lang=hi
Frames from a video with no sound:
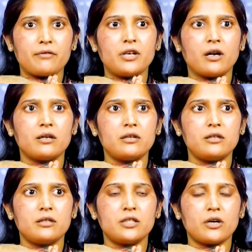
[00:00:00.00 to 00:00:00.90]
लाभ हानि
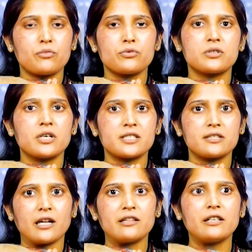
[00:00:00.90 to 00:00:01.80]
या कुछ ऐसा
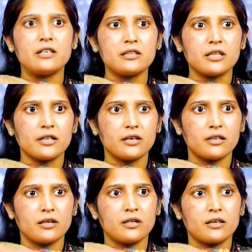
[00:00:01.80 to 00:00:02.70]
जानते ही नहीं थे
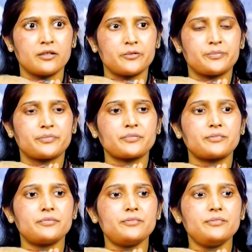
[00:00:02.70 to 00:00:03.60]

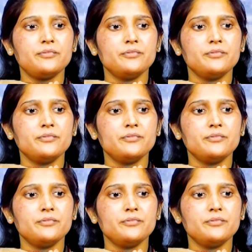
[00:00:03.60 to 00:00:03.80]
बहन जी फिर